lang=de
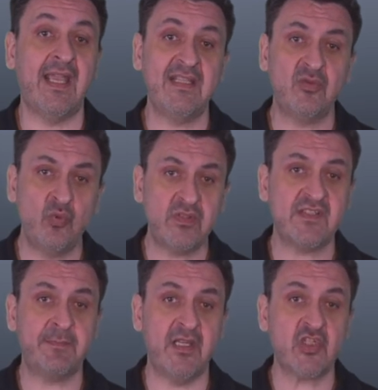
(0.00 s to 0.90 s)
Ein gutes
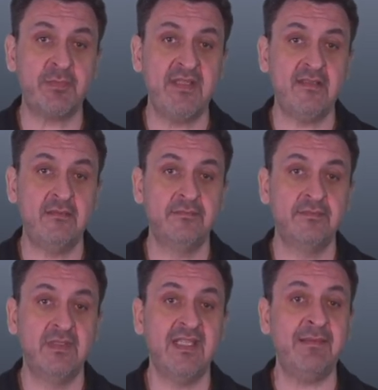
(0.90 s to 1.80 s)
Beispiel,
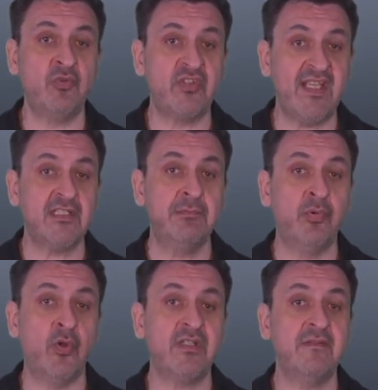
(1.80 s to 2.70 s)
in modernen
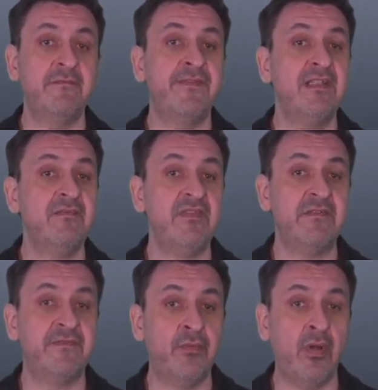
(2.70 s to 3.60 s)
Gebäuden finden wir
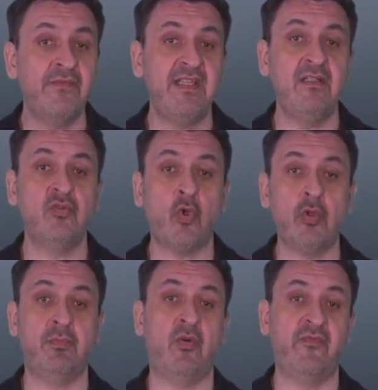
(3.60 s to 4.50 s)
vorwiegend
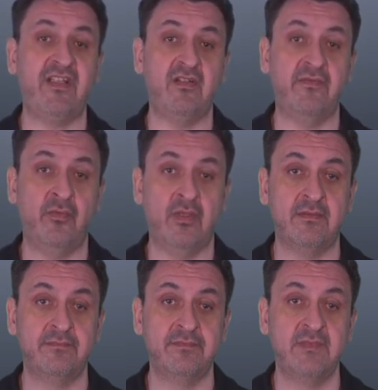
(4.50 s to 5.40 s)
Trockenbauwände vor.
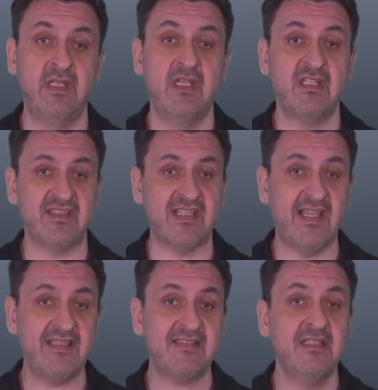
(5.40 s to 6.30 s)
Das
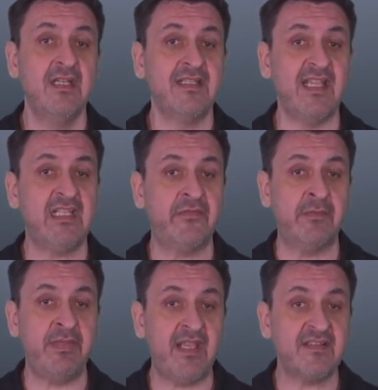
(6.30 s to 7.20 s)
heißt, dahinter
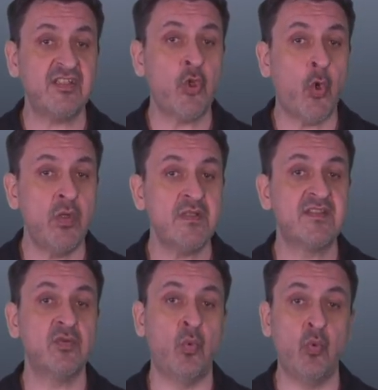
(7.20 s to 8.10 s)
verbergen sich
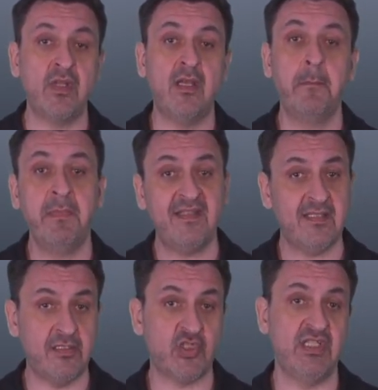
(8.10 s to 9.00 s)
Holz- oder
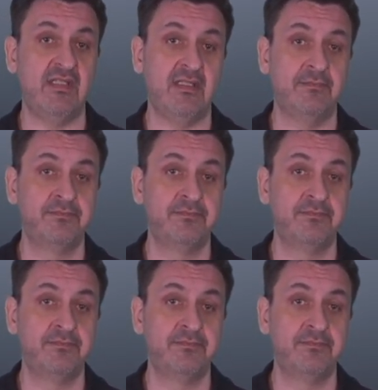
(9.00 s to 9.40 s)
Metallständer.